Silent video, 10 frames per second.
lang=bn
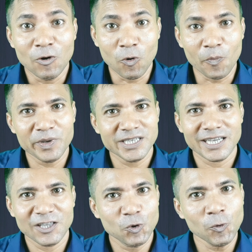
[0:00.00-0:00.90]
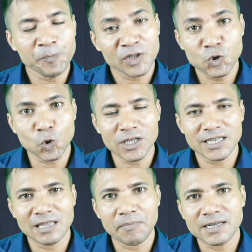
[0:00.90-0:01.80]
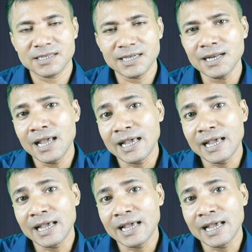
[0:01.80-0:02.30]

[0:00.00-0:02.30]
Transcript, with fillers: হোম পেজে কিন্তু চলে যেতে পারছেন